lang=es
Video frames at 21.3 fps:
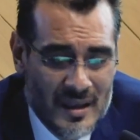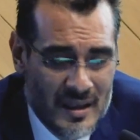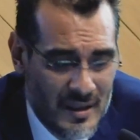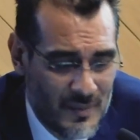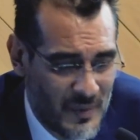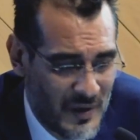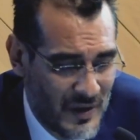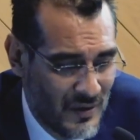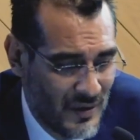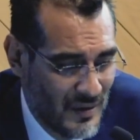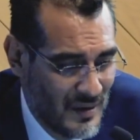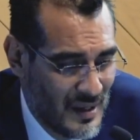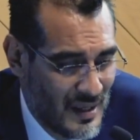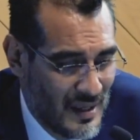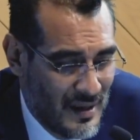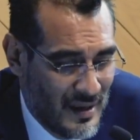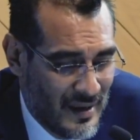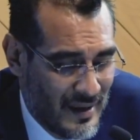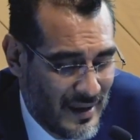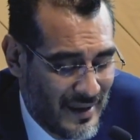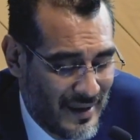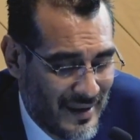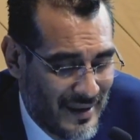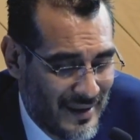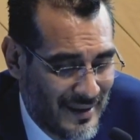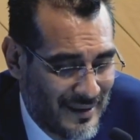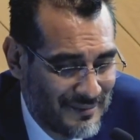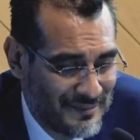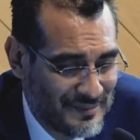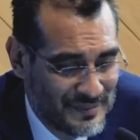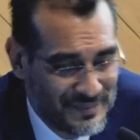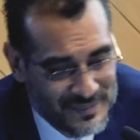Y bueno,
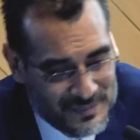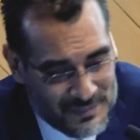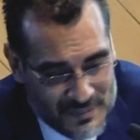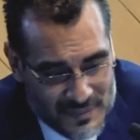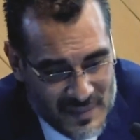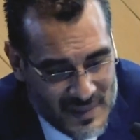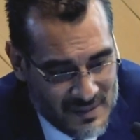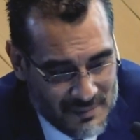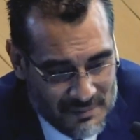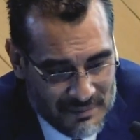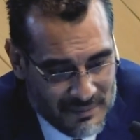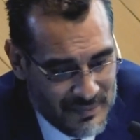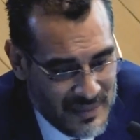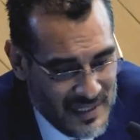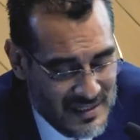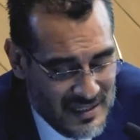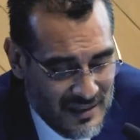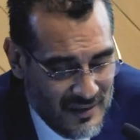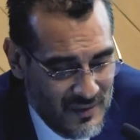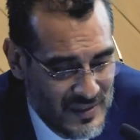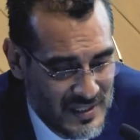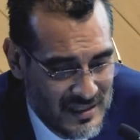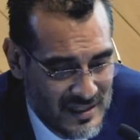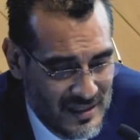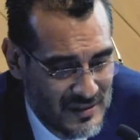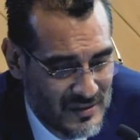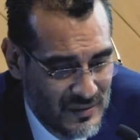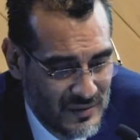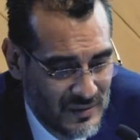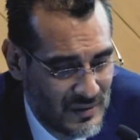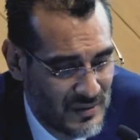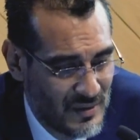em, pasado este
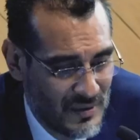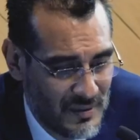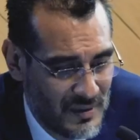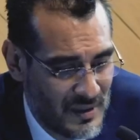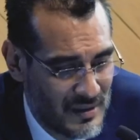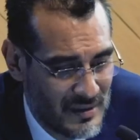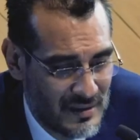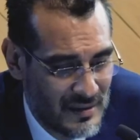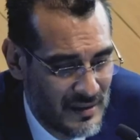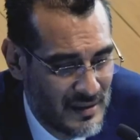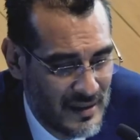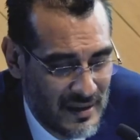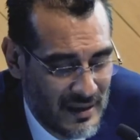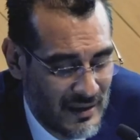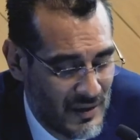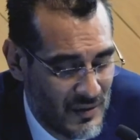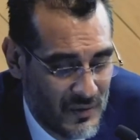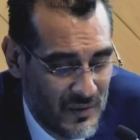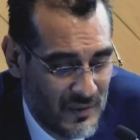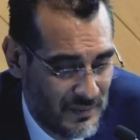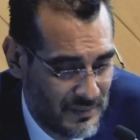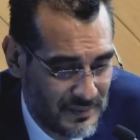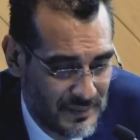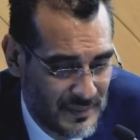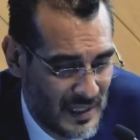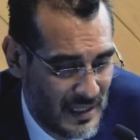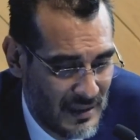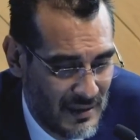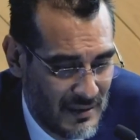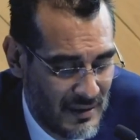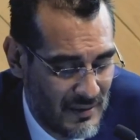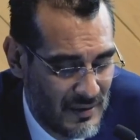asunto, llegaron,
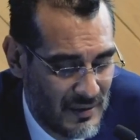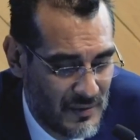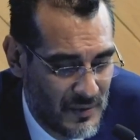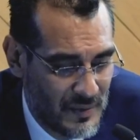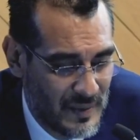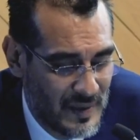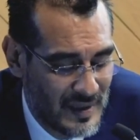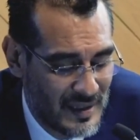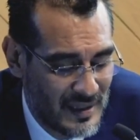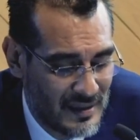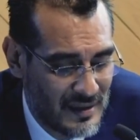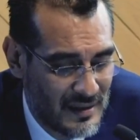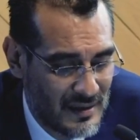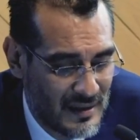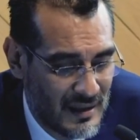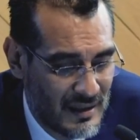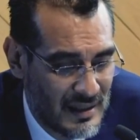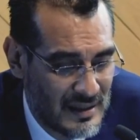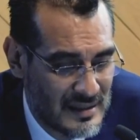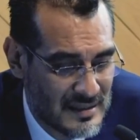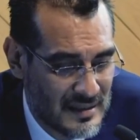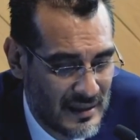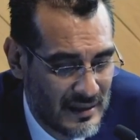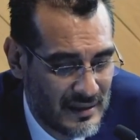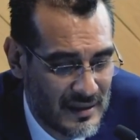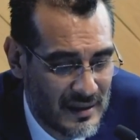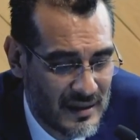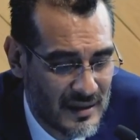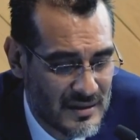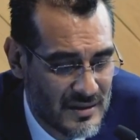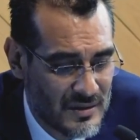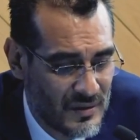eh, obviamente dada esta
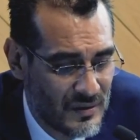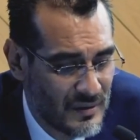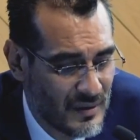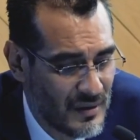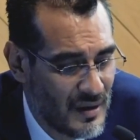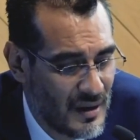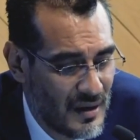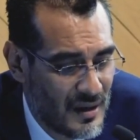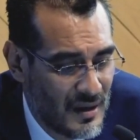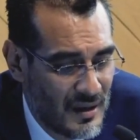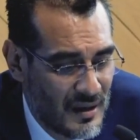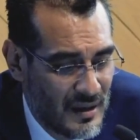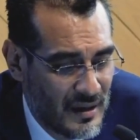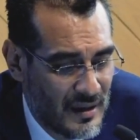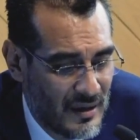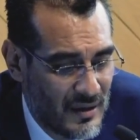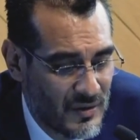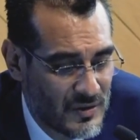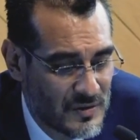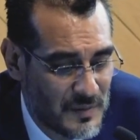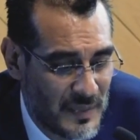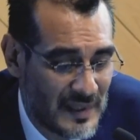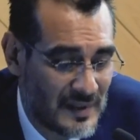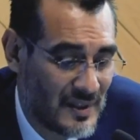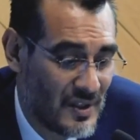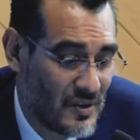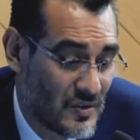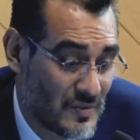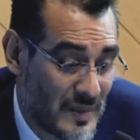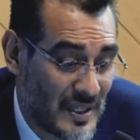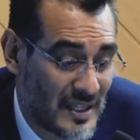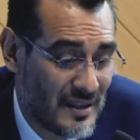indicación, eh, los,
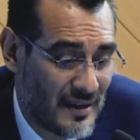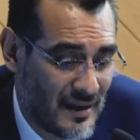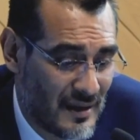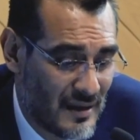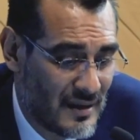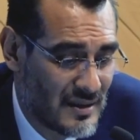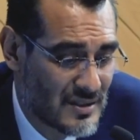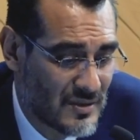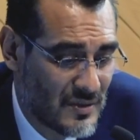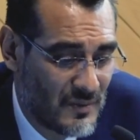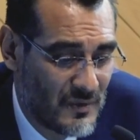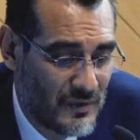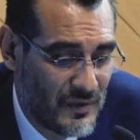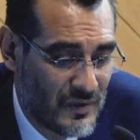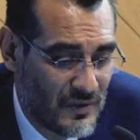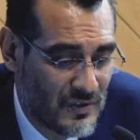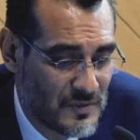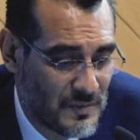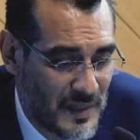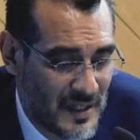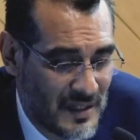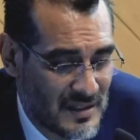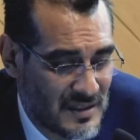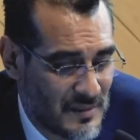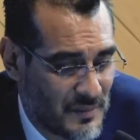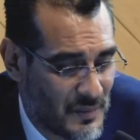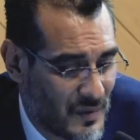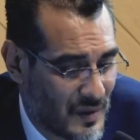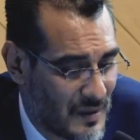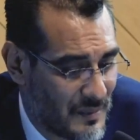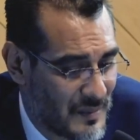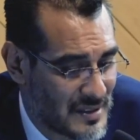materiales, como fueron los planes y
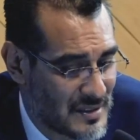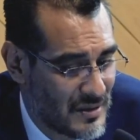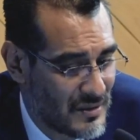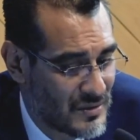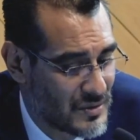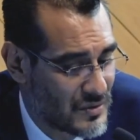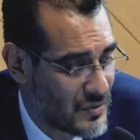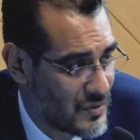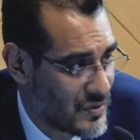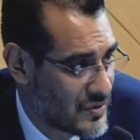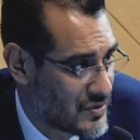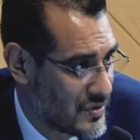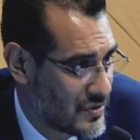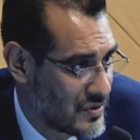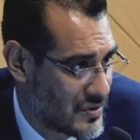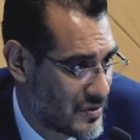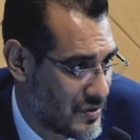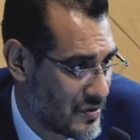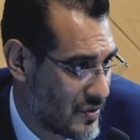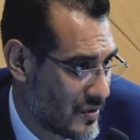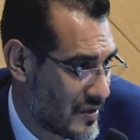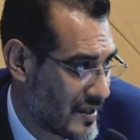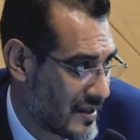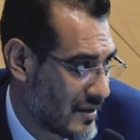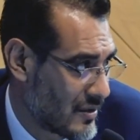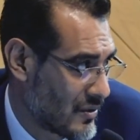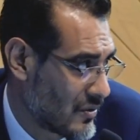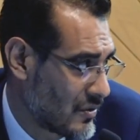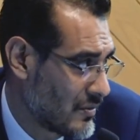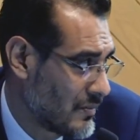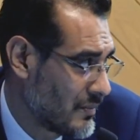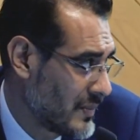programas de los cursos, no
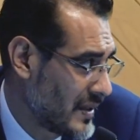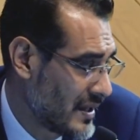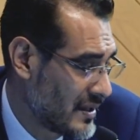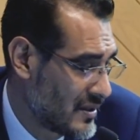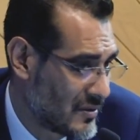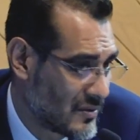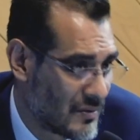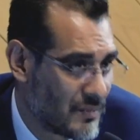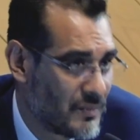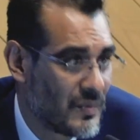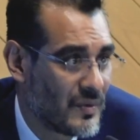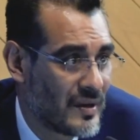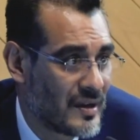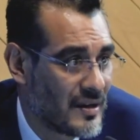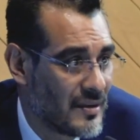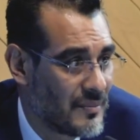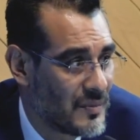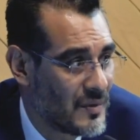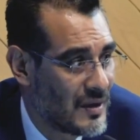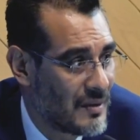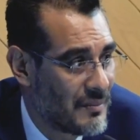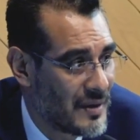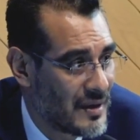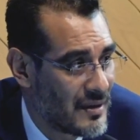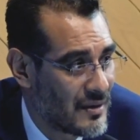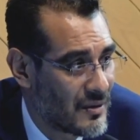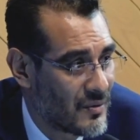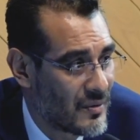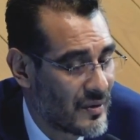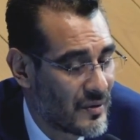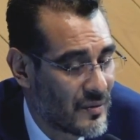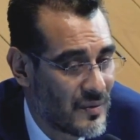llegaron completos. Por ejemplo, en la
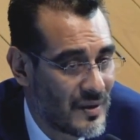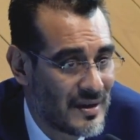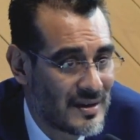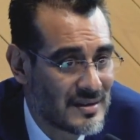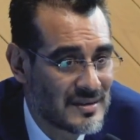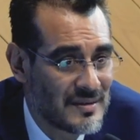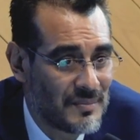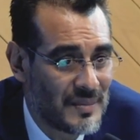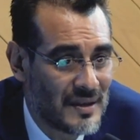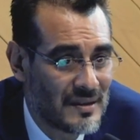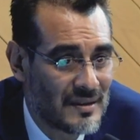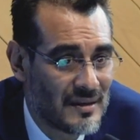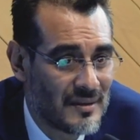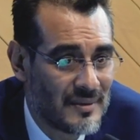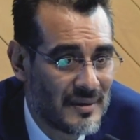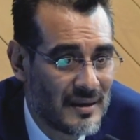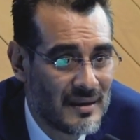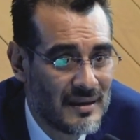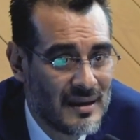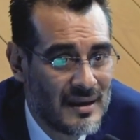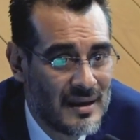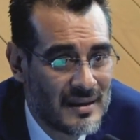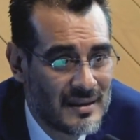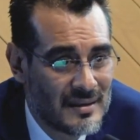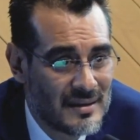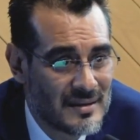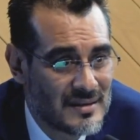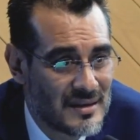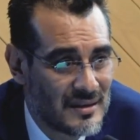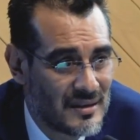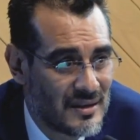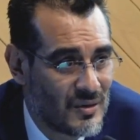malla curricular se planteaba
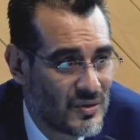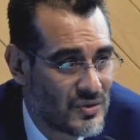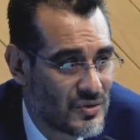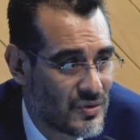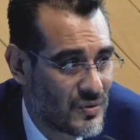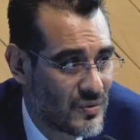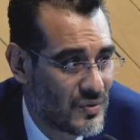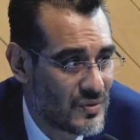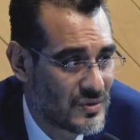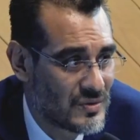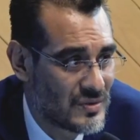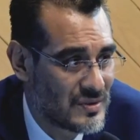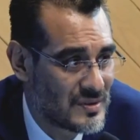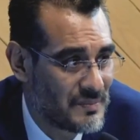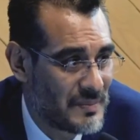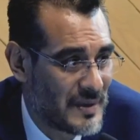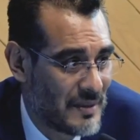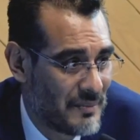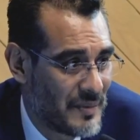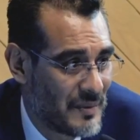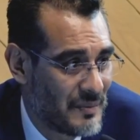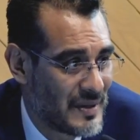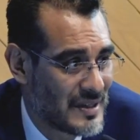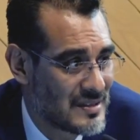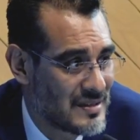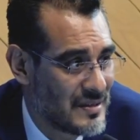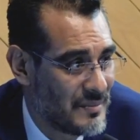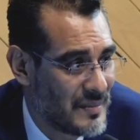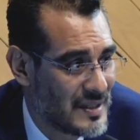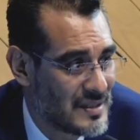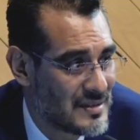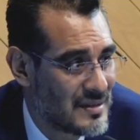de 7 a 8 cursos para primer
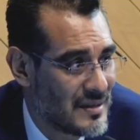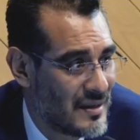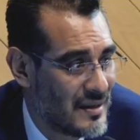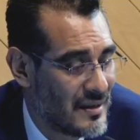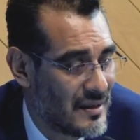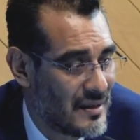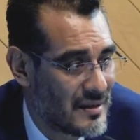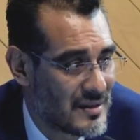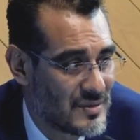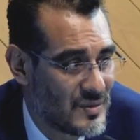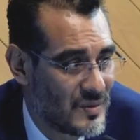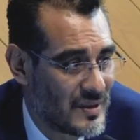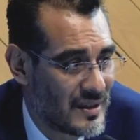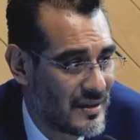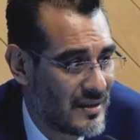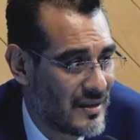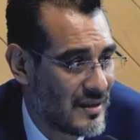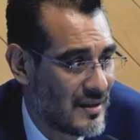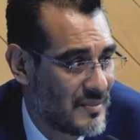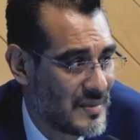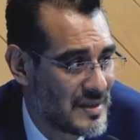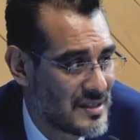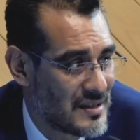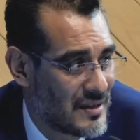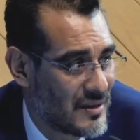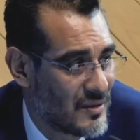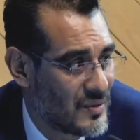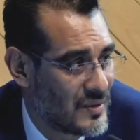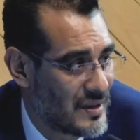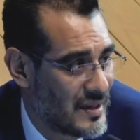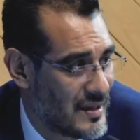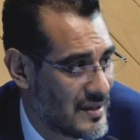semestre y resulta que nada más
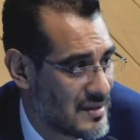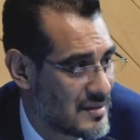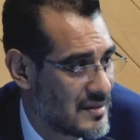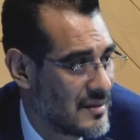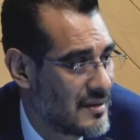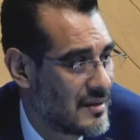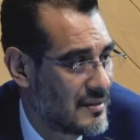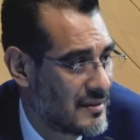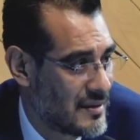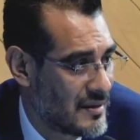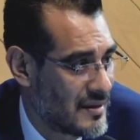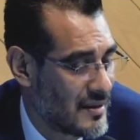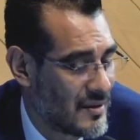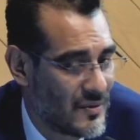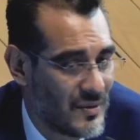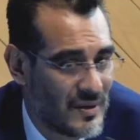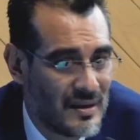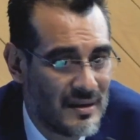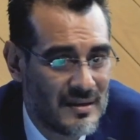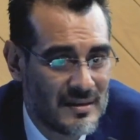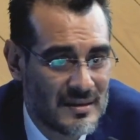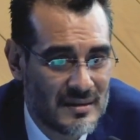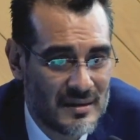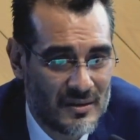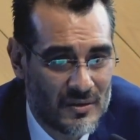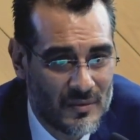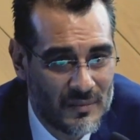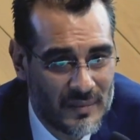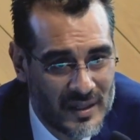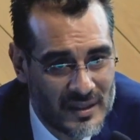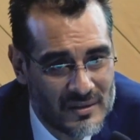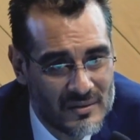llegaron 3, llegaron eh,
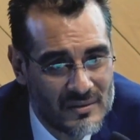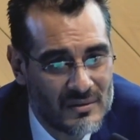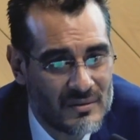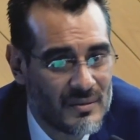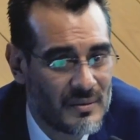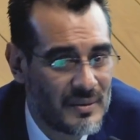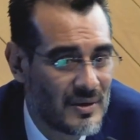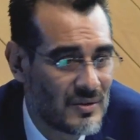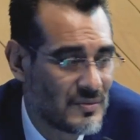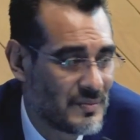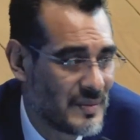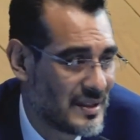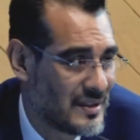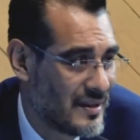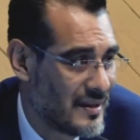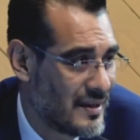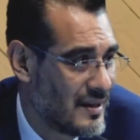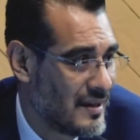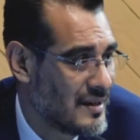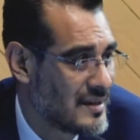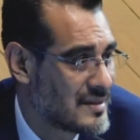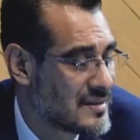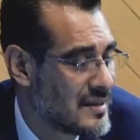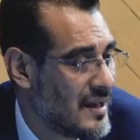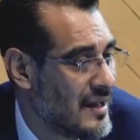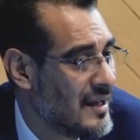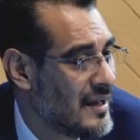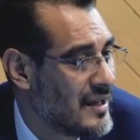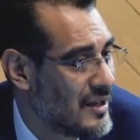incompletos, no había los materiales.